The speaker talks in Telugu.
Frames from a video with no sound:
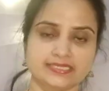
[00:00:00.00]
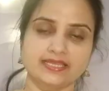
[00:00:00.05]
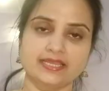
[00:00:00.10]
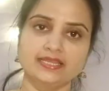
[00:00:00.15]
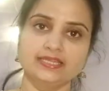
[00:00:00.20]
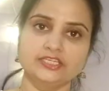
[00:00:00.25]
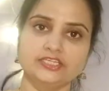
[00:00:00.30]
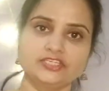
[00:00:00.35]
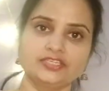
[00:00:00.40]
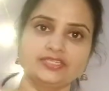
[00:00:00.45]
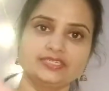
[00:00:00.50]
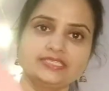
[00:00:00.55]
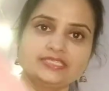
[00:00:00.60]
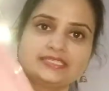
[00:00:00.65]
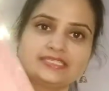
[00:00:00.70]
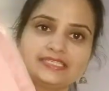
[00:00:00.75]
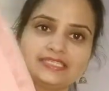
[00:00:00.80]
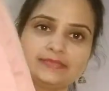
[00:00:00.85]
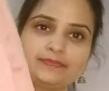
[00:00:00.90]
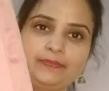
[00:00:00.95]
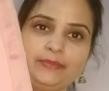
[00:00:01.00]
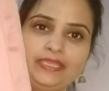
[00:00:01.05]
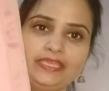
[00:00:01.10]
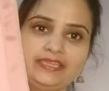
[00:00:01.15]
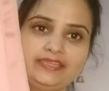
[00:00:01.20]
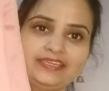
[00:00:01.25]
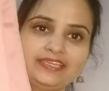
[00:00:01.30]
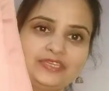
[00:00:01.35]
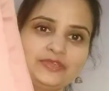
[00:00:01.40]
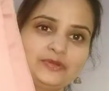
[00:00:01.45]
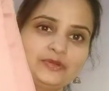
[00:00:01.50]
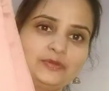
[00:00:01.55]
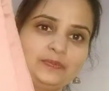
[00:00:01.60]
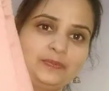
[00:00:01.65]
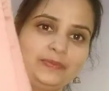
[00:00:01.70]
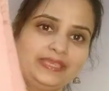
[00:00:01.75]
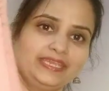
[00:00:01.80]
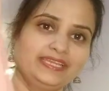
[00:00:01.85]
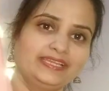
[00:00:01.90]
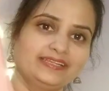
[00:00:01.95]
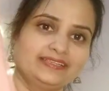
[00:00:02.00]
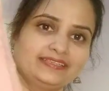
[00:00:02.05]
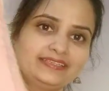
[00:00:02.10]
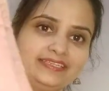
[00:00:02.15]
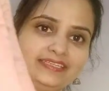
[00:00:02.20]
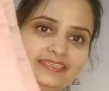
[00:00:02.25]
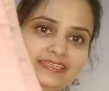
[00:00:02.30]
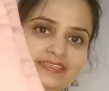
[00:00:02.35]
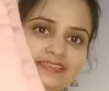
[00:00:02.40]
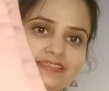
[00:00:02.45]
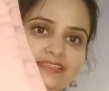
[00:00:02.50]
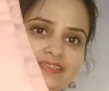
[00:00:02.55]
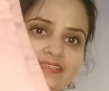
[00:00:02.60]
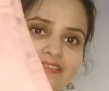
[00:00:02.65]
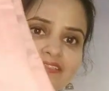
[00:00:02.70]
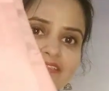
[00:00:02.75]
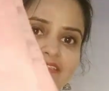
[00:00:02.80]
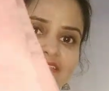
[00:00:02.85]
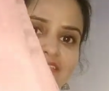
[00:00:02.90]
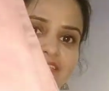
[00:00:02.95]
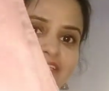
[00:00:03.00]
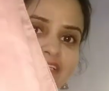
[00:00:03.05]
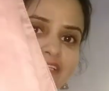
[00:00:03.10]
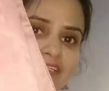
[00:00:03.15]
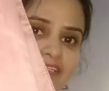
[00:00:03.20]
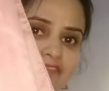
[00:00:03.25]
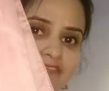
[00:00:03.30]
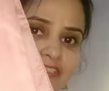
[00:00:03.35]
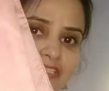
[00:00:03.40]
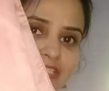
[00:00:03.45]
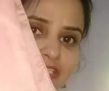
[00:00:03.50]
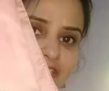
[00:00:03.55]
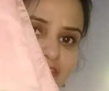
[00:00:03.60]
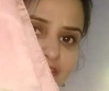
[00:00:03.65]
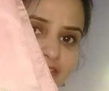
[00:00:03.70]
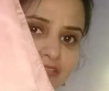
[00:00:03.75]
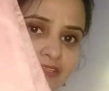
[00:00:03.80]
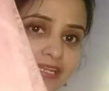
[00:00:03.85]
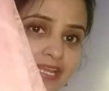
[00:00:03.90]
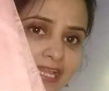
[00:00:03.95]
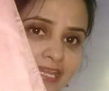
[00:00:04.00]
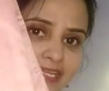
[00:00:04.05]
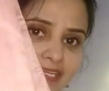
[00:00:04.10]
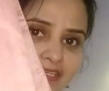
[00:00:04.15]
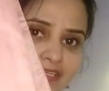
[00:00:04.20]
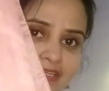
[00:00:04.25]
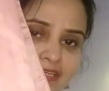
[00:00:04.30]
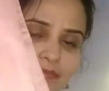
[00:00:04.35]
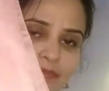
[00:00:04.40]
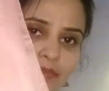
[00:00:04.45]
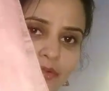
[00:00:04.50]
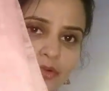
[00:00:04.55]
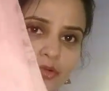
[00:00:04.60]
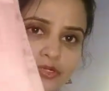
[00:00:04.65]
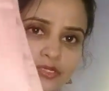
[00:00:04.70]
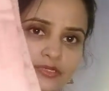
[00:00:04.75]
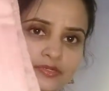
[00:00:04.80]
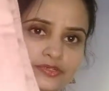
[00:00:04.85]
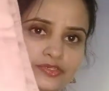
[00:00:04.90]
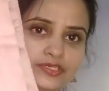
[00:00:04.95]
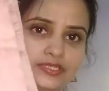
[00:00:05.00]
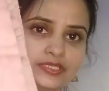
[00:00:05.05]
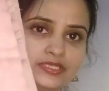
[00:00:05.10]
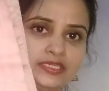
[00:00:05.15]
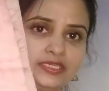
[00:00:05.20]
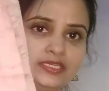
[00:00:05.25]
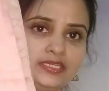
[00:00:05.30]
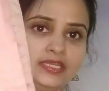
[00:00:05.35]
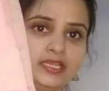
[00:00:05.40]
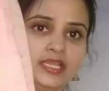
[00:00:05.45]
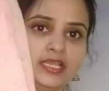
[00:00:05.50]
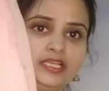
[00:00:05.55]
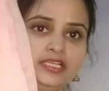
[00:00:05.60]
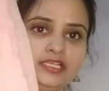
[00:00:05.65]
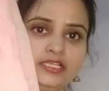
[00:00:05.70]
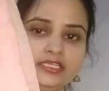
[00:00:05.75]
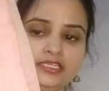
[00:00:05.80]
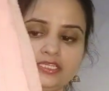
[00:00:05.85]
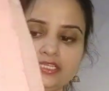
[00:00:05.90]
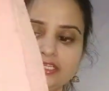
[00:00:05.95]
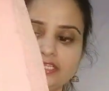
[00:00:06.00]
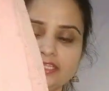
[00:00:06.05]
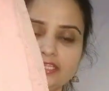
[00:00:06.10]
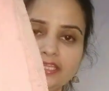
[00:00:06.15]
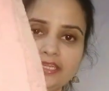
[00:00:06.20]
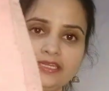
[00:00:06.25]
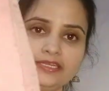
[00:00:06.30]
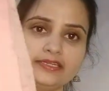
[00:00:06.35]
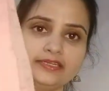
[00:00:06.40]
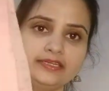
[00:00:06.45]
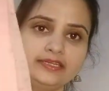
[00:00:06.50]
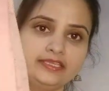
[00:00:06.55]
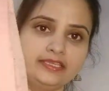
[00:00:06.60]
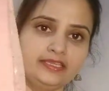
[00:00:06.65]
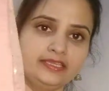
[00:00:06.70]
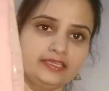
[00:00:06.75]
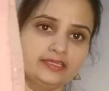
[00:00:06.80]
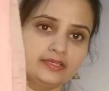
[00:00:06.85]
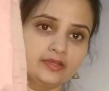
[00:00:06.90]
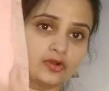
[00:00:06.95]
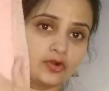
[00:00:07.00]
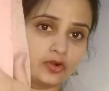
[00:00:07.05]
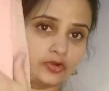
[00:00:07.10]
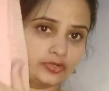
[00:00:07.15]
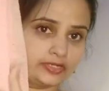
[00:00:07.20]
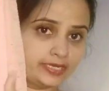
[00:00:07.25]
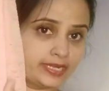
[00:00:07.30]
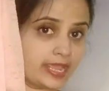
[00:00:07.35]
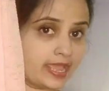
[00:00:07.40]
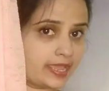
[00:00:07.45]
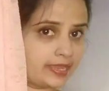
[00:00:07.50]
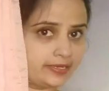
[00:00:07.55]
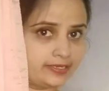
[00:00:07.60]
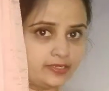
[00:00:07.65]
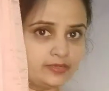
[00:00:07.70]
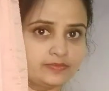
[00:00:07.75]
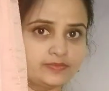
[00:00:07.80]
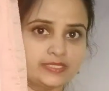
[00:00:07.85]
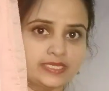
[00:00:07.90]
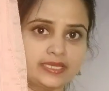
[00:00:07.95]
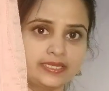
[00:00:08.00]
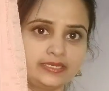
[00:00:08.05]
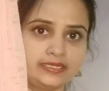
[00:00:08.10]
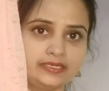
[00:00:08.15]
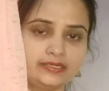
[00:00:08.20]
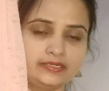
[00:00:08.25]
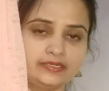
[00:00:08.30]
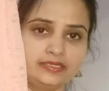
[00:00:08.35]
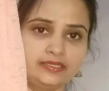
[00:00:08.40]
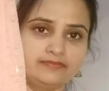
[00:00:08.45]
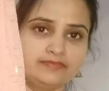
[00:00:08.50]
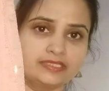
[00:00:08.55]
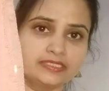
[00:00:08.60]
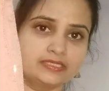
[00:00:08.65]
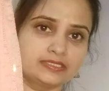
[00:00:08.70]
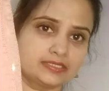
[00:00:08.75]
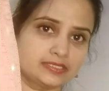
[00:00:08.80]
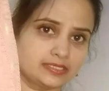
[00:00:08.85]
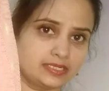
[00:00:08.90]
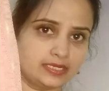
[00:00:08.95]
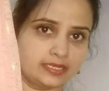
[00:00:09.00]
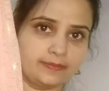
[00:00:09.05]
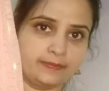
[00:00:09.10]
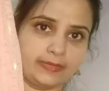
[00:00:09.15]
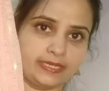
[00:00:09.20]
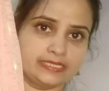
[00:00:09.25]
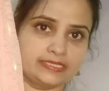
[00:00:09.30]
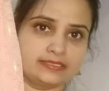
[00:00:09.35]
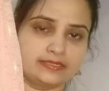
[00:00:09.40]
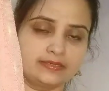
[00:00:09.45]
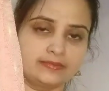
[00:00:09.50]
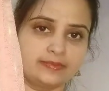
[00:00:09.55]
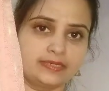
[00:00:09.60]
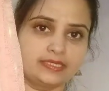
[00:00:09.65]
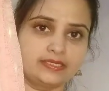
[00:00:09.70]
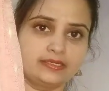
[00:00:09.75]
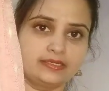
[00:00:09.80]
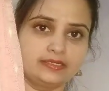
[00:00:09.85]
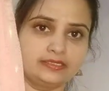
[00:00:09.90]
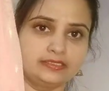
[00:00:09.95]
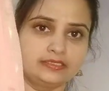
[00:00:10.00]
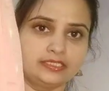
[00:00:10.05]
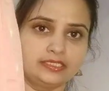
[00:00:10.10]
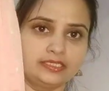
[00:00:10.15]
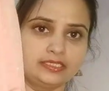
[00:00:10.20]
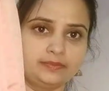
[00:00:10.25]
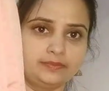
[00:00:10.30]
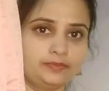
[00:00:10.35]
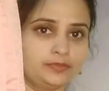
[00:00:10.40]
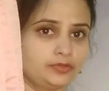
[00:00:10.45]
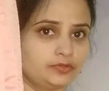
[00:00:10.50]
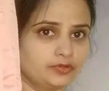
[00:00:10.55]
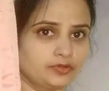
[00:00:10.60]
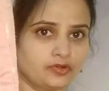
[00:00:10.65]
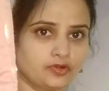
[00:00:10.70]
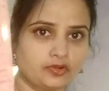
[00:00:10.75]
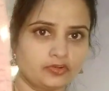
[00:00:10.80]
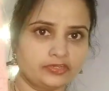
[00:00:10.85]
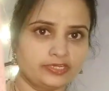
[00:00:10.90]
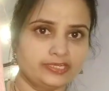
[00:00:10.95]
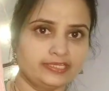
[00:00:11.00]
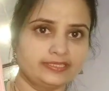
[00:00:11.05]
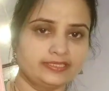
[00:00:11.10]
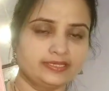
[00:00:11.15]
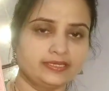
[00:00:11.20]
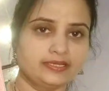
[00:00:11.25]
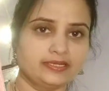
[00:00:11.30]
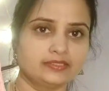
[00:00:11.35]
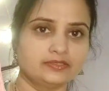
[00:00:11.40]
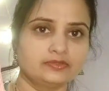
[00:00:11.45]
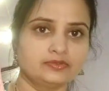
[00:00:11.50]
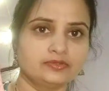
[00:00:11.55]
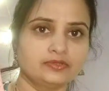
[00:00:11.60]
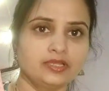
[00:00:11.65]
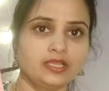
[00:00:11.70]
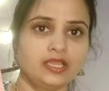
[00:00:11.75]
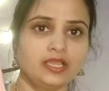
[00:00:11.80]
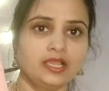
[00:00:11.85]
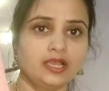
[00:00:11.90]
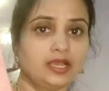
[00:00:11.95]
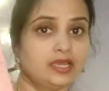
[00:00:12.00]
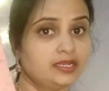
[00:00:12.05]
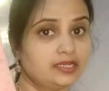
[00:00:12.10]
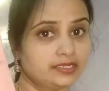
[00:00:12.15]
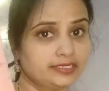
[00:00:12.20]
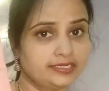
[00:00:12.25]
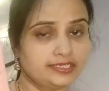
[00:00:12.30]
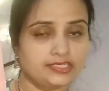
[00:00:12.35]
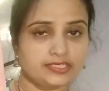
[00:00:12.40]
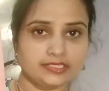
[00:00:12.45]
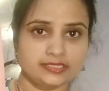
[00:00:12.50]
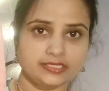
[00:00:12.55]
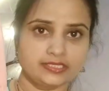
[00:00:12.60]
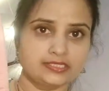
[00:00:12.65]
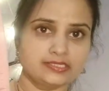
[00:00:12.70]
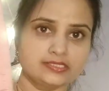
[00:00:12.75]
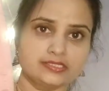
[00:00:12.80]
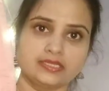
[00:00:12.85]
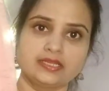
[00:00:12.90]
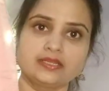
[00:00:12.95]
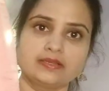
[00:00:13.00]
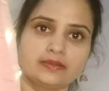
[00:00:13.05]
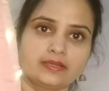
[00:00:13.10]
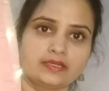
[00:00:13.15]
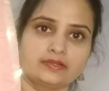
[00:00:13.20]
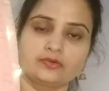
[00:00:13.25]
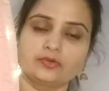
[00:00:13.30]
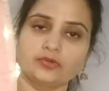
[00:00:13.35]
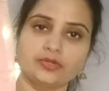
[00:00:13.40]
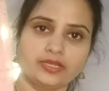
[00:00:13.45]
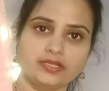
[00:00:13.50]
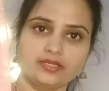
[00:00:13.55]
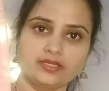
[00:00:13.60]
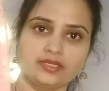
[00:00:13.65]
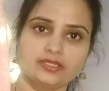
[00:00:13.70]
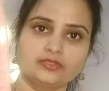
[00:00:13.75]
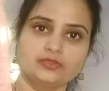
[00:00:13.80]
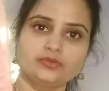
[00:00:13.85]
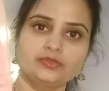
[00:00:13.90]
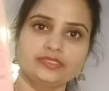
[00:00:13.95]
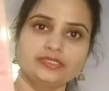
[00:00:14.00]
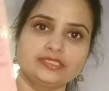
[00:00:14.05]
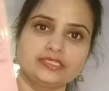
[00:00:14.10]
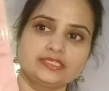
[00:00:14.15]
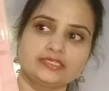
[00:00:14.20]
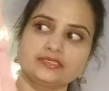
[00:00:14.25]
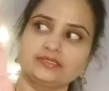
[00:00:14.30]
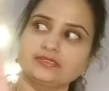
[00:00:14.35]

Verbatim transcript: కలెక్షన్ ఇస్ దిస్ పింక్ క్యూట్ పింక్ అండి విత్ లైట్ గ్రీన్ బార్డర్ వచ్చింది ఇదేంటంటే కాటన్ హ్యాండ్లూమ్ శారీ అండి విత్ సిల్క్ మిక్స్డ్ అనమాట ఇది ప్యూర్ కాటన్ అయితే కాదు అలాగని చందేరి సిల్క్ కూడా కాదు ఇది